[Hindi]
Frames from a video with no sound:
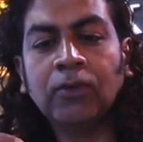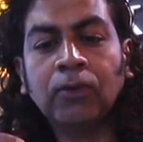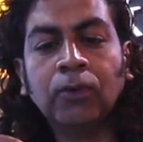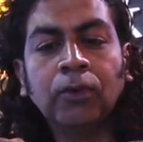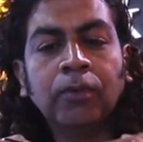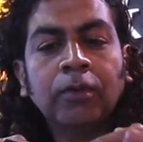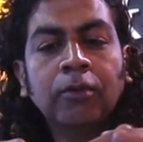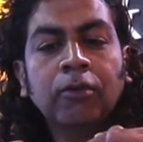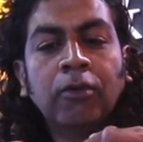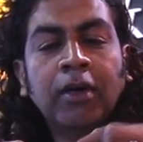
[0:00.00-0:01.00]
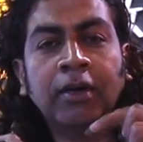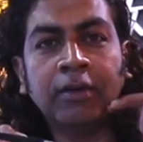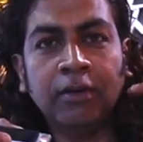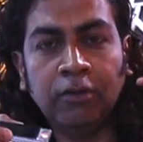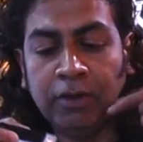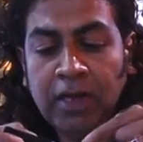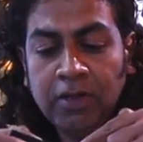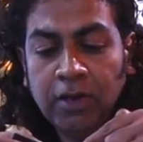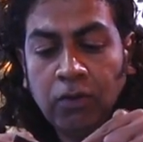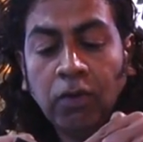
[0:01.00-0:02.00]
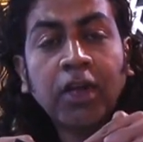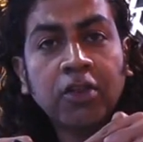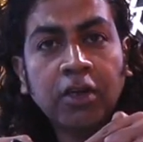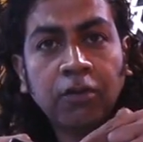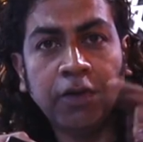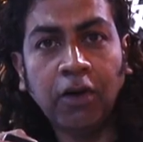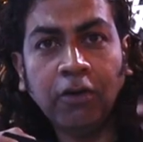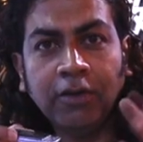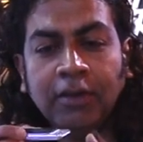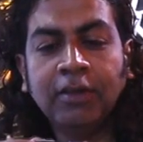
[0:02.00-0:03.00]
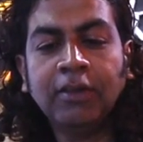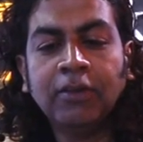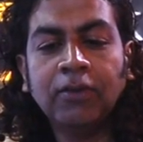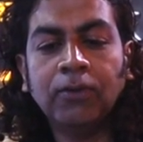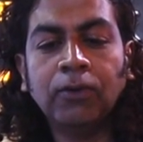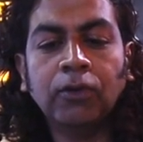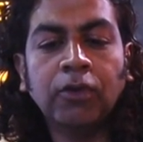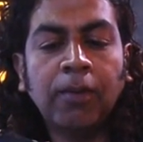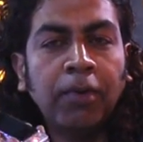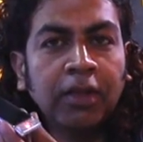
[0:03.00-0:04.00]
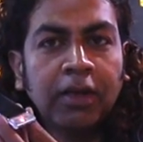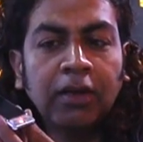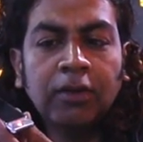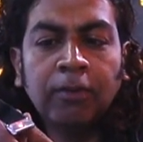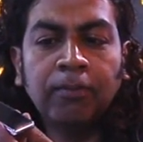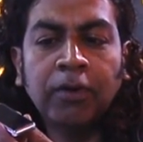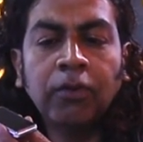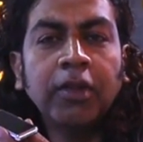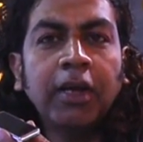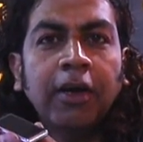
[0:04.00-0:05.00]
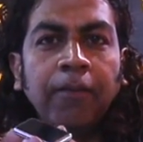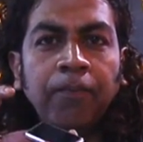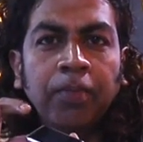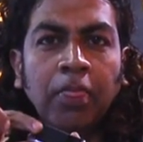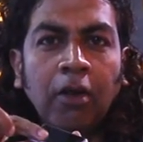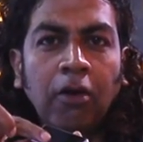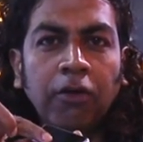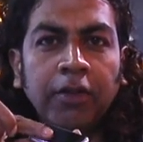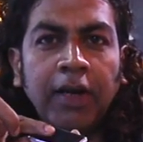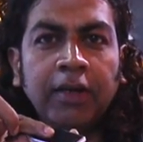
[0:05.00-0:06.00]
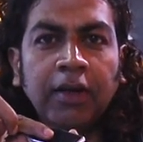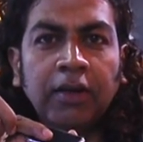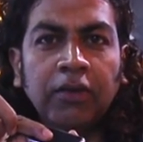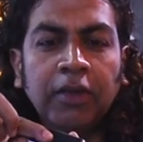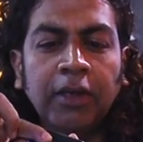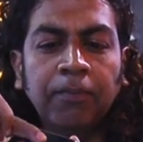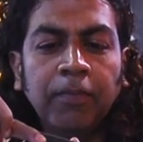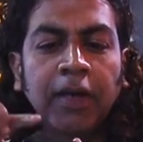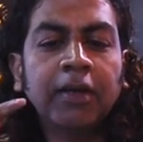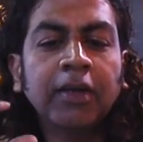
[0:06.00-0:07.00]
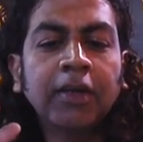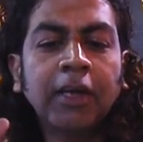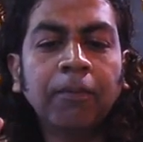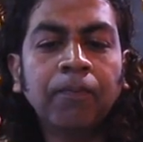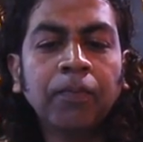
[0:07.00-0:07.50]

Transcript: सो so, थोड़ा डेंजर डोंट टच इज़ वेरी हॉट तो इसका बंद करने से बंद हो जाएगा और स्लाइड करने से आप स्लाइड करके आप